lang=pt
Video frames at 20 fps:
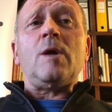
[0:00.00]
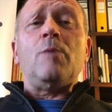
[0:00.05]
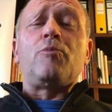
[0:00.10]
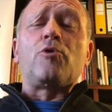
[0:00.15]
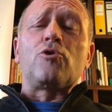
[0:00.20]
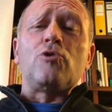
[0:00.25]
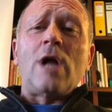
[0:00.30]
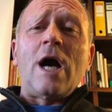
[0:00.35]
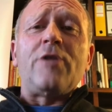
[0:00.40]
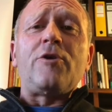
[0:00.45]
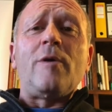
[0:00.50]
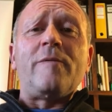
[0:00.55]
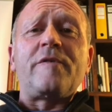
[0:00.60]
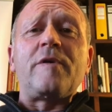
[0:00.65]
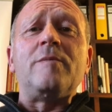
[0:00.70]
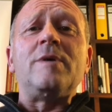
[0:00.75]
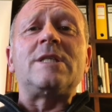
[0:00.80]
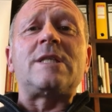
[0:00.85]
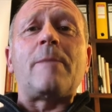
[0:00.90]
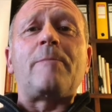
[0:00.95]
por um lado,
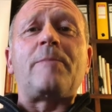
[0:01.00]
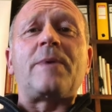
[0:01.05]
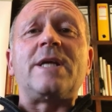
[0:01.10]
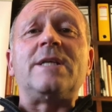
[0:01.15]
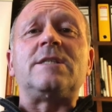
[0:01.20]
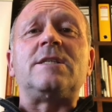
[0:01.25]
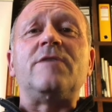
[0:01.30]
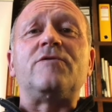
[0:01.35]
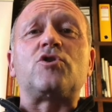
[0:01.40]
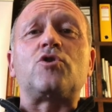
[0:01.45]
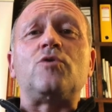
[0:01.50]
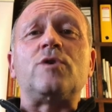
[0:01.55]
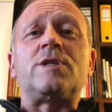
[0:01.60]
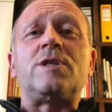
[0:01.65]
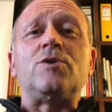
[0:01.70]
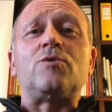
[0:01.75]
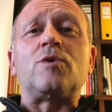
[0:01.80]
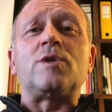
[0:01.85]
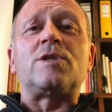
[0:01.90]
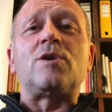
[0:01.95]
obviamente, apreensivos com a
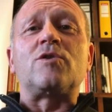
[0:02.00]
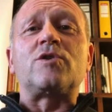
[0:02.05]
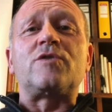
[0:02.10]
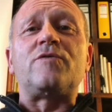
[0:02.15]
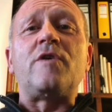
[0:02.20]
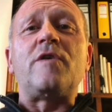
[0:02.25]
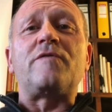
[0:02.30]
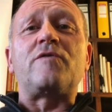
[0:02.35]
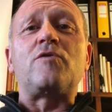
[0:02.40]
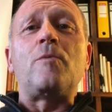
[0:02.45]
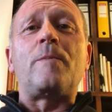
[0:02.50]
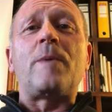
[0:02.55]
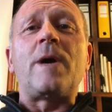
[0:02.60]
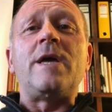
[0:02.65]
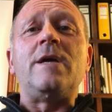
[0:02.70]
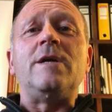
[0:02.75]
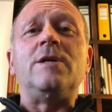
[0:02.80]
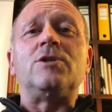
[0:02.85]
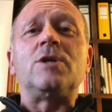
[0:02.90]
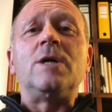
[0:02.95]
situação que se vive no
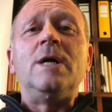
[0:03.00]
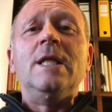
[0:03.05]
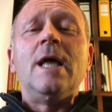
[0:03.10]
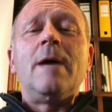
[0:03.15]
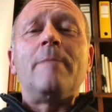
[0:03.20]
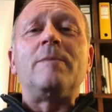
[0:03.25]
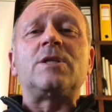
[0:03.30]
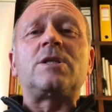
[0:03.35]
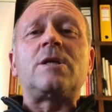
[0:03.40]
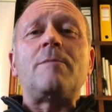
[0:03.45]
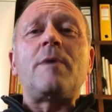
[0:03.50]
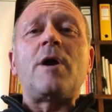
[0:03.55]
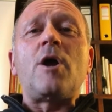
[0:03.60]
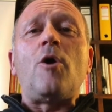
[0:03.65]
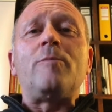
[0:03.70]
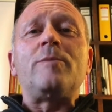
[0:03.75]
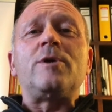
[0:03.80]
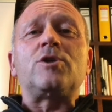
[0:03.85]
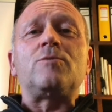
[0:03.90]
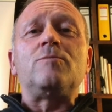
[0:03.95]
país, mas também, ao
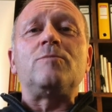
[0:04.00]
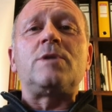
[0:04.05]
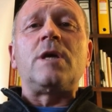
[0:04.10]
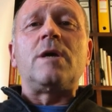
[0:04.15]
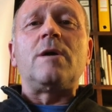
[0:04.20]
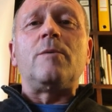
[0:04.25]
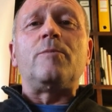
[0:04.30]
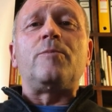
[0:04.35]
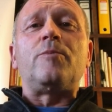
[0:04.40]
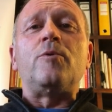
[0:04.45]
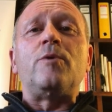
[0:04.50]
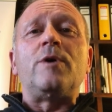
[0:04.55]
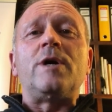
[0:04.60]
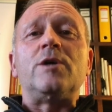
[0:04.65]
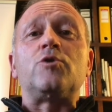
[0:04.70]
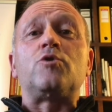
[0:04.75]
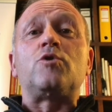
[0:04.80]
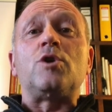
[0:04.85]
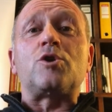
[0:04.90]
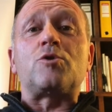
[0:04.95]
mesmo tempo,
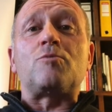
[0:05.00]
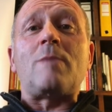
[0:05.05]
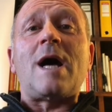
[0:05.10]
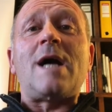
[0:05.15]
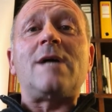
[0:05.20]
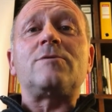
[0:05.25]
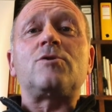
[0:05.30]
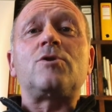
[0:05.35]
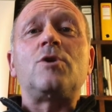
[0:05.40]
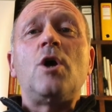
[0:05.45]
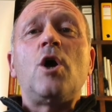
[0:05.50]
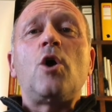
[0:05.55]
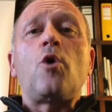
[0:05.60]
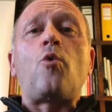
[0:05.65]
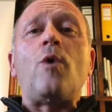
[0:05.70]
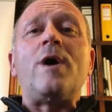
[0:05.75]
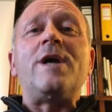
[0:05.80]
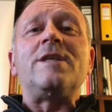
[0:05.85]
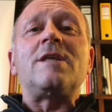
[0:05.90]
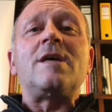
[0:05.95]
entusiasmados
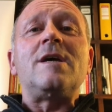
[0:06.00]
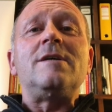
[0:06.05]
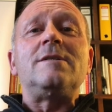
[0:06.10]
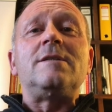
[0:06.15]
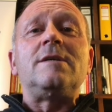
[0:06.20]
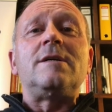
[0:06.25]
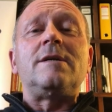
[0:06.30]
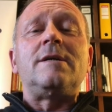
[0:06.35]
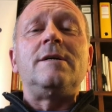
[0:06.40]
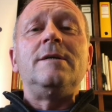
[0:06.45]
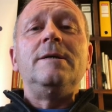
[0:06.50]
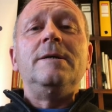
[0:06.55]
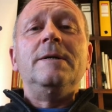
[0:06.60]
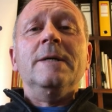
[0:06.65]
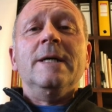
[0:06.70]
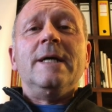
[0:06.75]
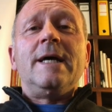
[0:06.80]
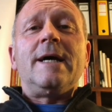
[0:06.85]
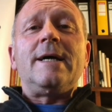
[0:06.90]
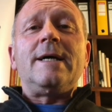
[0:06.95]
com a ideia de que
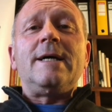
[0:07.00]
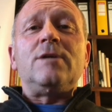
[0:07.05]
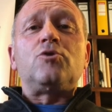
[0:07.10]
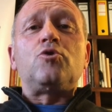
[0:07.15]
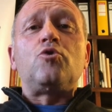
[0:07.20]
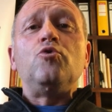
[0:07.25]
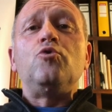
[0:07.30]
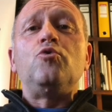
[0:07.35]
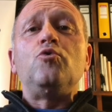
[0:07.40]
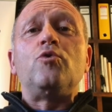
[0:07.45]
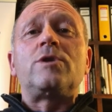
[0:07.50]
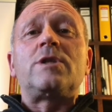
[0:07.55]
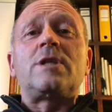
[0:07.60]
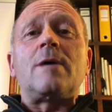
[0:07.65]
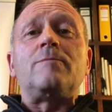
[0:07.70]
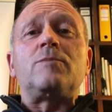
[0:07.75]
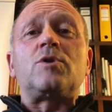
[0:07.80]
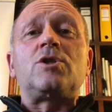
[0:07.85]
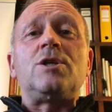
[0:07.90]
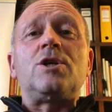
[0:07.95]
eh, tudo o que
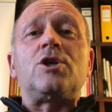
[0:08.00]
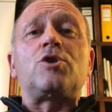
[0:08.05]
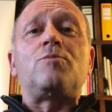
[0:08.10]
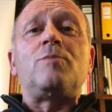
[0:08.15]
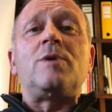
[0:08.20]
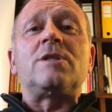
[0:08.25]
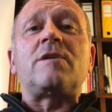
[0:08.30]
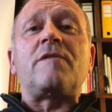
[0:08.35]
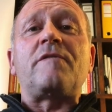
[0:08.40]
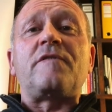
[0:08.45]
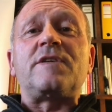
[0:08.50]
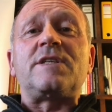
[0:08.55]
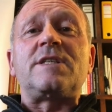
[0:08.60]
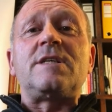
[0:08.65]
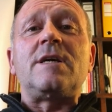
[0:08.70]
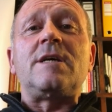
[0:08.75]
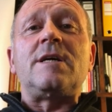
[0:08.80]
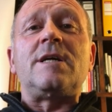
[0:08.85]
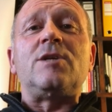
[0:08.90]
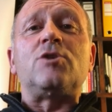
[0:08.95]
estamos neste momento a
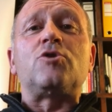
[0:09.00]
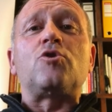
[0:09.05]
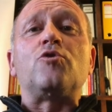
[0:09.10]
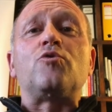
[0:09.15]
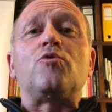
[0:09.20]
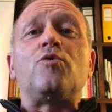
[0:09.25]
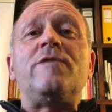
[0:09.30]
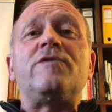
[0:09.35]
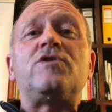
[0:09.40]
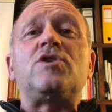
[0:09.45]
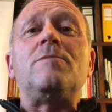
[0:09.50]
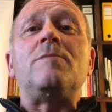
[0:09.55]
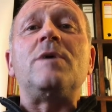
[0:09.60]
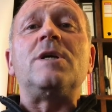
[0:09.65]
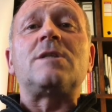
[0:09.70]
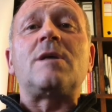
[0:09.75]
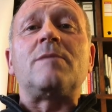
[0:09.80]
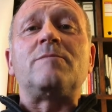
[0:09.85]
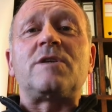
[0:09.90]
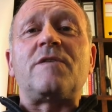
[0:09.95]
fazer e todo o investimento
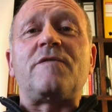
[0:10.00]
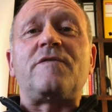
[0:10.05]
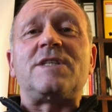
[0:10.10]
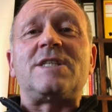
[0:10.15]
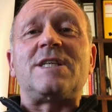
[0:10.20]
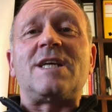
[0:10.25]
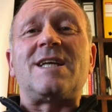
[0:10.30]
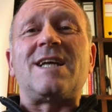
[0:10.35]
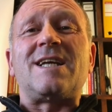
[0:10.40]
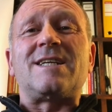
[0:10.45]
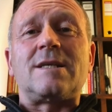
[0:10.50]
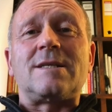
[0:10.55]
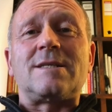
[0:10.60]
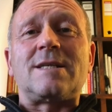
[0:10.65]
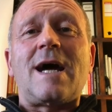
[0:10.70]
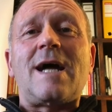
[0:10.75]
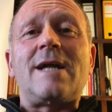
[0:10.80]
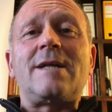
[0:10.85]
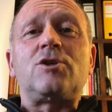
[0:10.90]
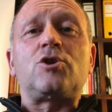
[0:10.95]
que estamos a fazer nestas
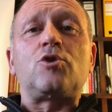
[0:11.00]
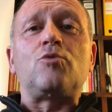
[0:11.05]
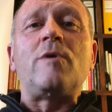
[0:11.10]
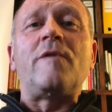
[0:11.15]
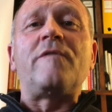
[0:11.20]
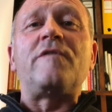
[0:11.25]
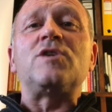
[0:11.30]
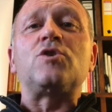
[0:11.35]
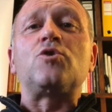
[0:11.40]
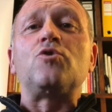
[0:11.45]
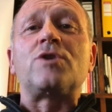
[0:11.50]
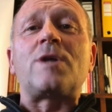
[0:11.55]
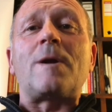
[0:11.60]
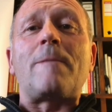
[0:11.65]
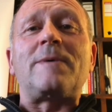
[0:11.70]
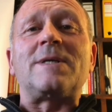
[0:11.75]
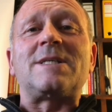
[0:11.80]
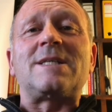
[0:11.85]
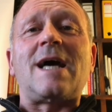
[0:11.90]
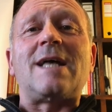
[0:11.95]
áreas, uma vez
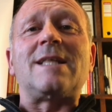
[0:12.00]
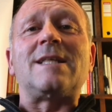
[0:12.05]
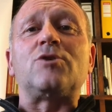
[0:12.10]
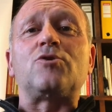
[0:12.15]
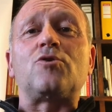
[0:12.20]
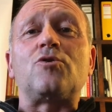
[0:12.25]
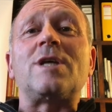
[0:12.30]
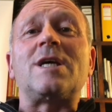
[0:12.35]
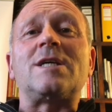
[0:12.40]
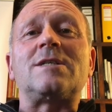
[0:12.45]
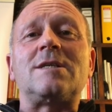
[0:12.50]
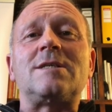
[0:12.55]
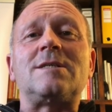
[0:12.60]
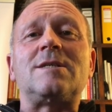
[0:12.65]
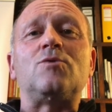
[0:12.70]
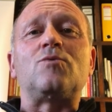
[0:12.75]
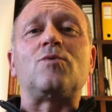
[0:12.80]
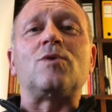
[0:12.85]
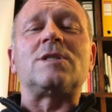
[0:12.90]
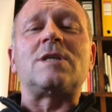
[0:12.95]
ultrapassada toda esta
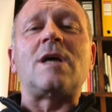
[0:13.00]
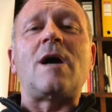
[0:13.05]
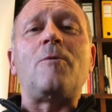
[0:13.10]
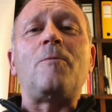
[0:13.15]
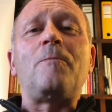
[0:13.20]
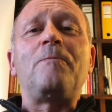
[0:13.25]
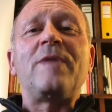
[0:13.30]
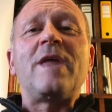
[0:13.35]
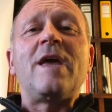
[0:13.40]
situação,